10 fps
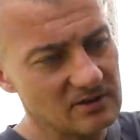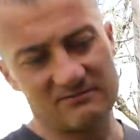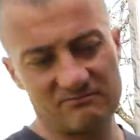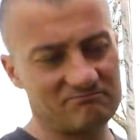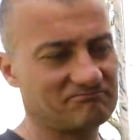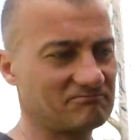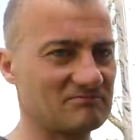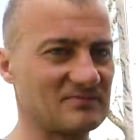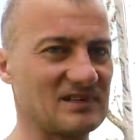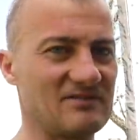Tam
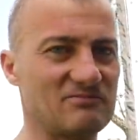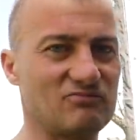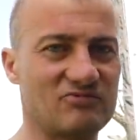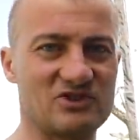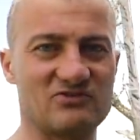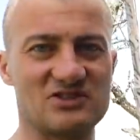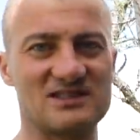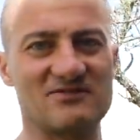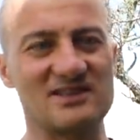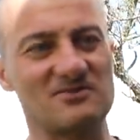nie wiem, czy
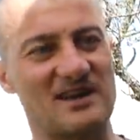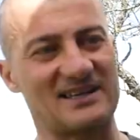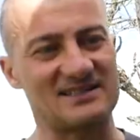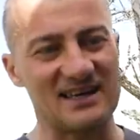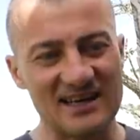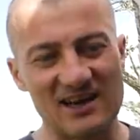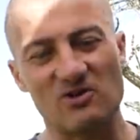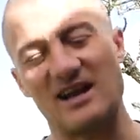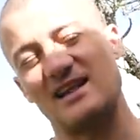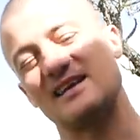wszyscy wiedzą, jak jest na
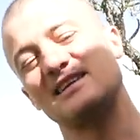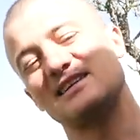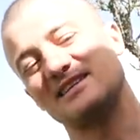Helu, ale